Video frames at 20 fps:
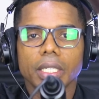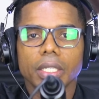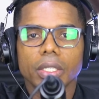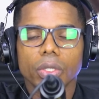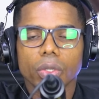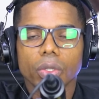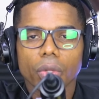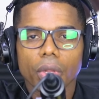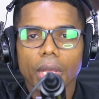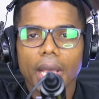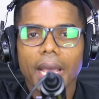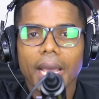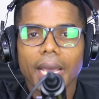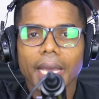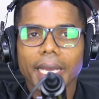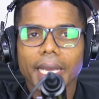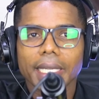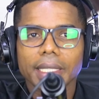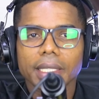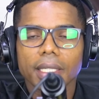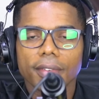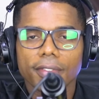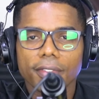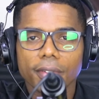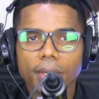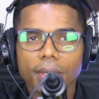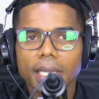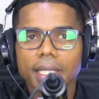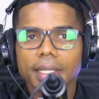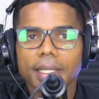nos da esa
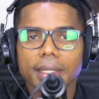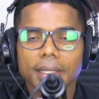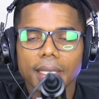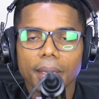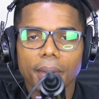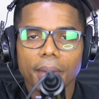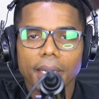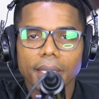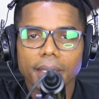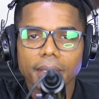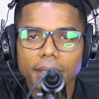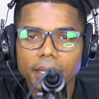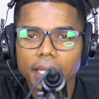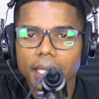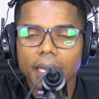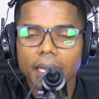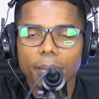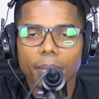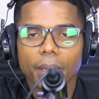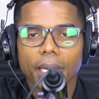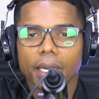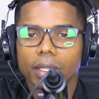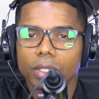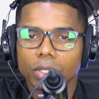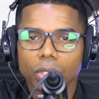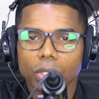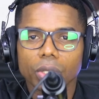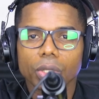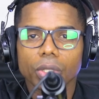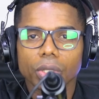fuerza, esa valentía para
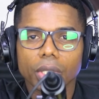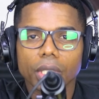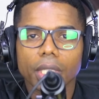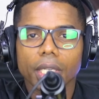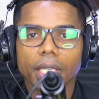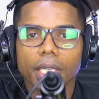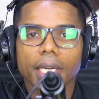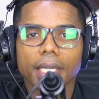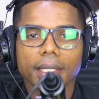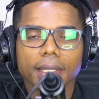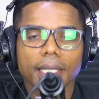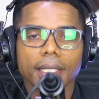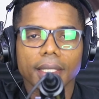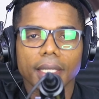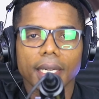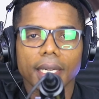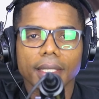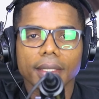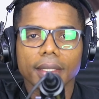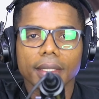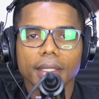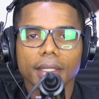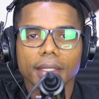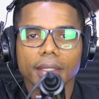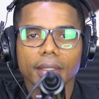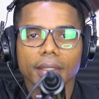nosotros seguir hacia adelante,